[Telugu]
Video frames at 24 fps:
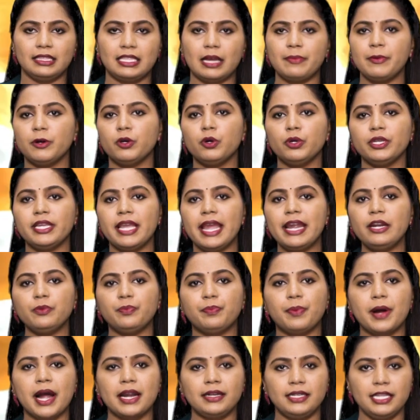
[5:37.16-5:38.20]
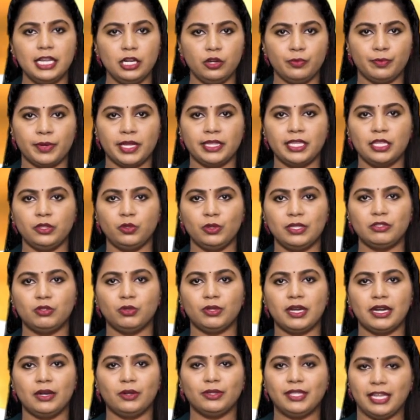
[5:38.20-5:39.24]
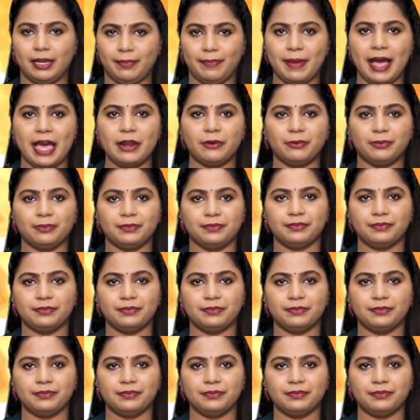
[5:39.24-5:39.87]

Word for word: తమకు ఏడు పార్టీలు మద్దతు ఇస్తున్నట్లు తెలిపారు